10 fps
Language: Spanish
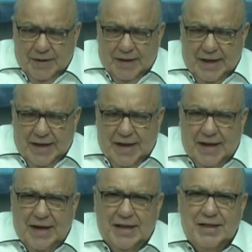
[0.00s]

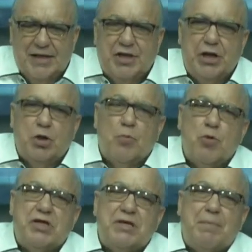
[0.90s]
del distrito
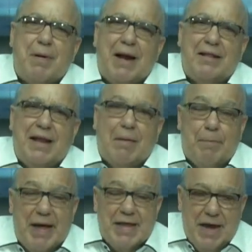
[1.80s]
municipal de
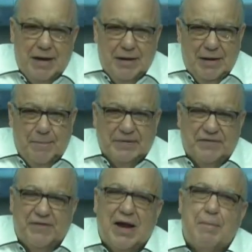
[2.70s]
La Peña,
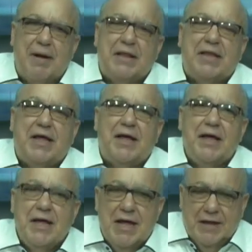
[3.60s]
específicamente
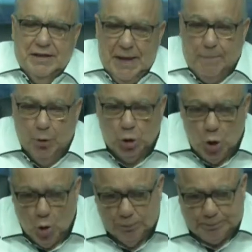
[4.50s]
de
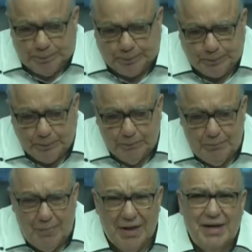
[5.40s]
Pontón,
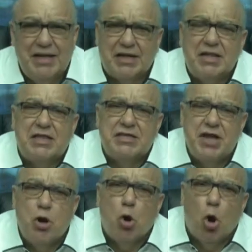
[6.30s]
y
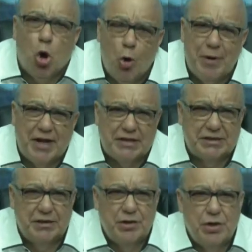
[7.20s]
35
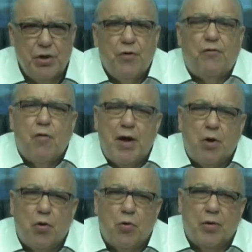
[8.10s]
jóvenes
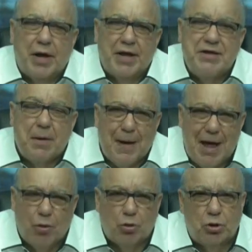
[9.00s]
fueron eh,
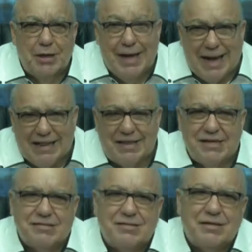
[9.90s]
llevados
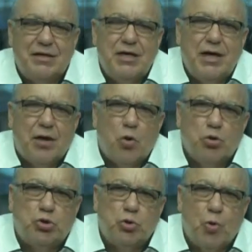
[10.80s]
gratis
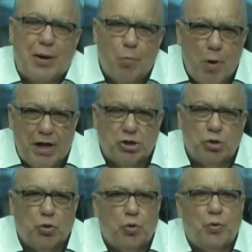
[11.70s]
con su
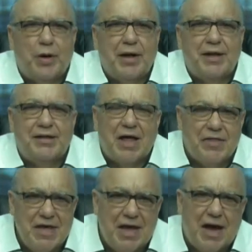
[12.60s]
almuerzo, eh,
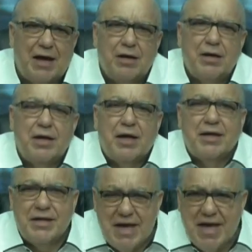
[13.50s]
estadía,
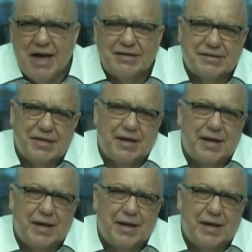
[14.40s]
guías,